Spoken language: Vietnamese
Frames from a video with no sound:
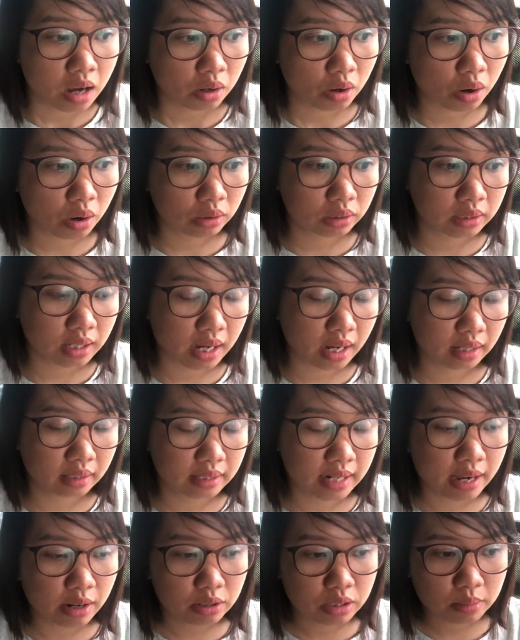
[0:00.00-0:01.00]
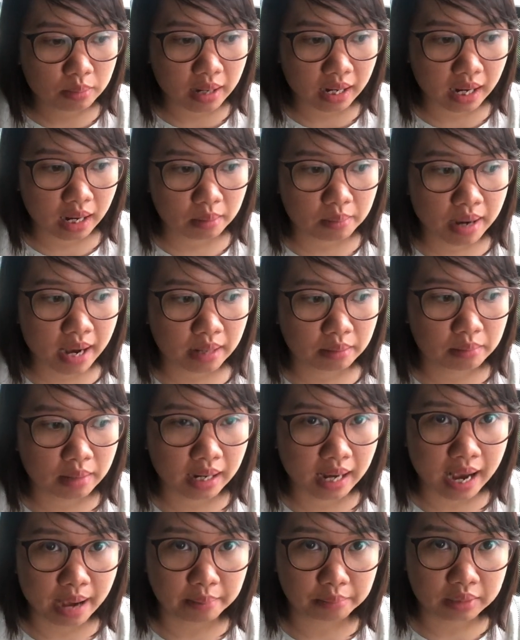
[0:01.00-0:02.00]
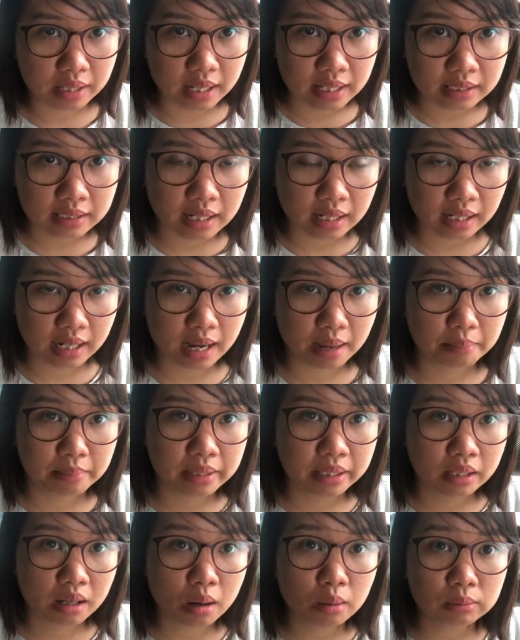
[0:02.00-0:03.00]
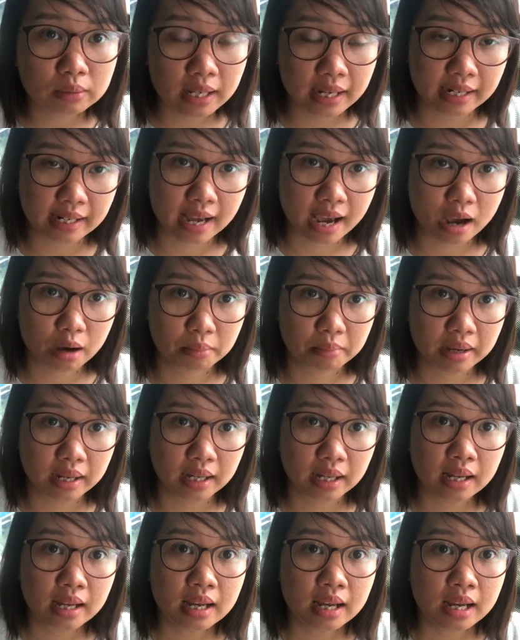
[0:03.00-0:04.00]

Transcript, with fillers: Còn à, nếu như mà các bạn mà cảm thấy rằng là mình không thể nào mà